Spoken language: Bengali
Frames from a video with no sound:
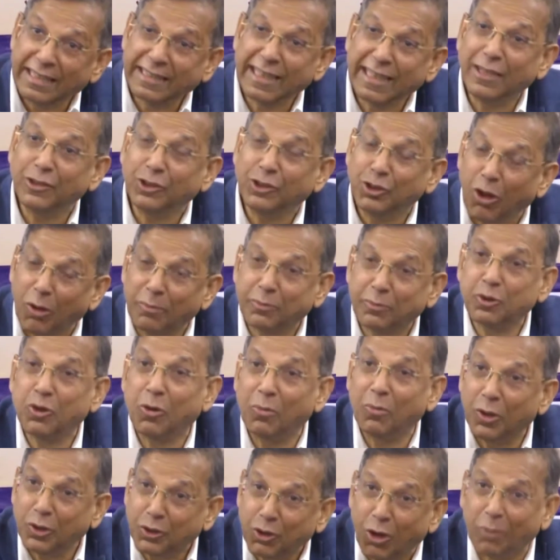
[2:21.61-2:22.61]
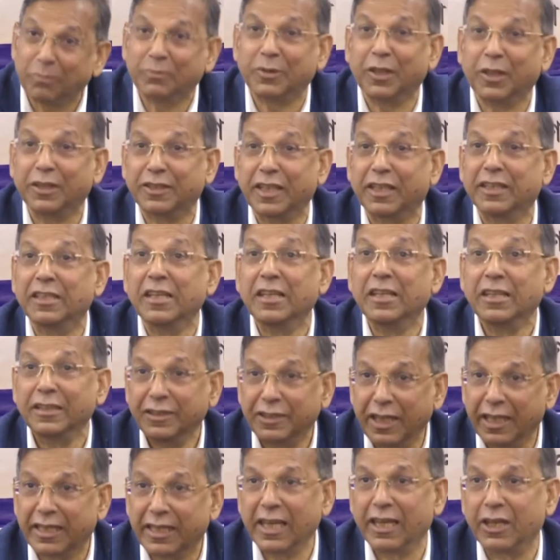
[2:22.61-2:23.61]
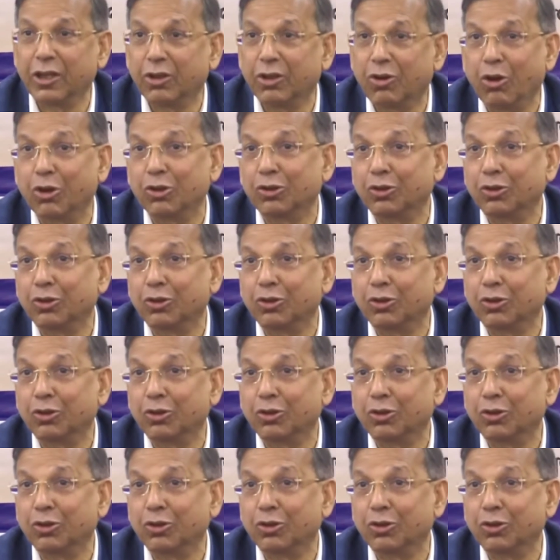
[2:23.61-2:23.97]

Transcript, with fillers: এটাই সব সময় সব দেশেই যেখানে